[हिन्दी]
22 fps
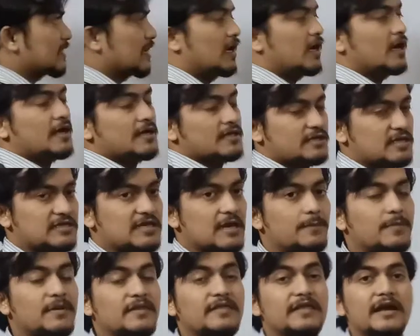से जैसा
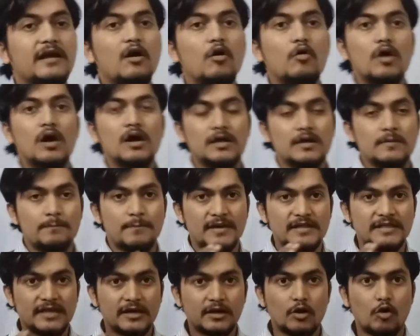आपने देखा होगा कि
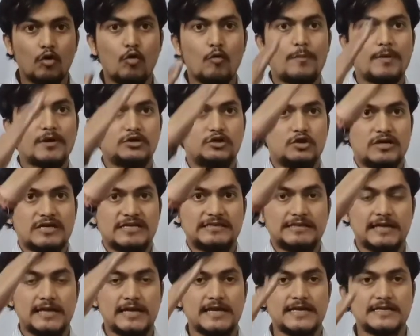मंदिर के ऊपर जो
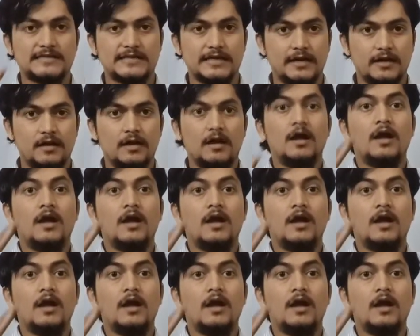इस तरीके से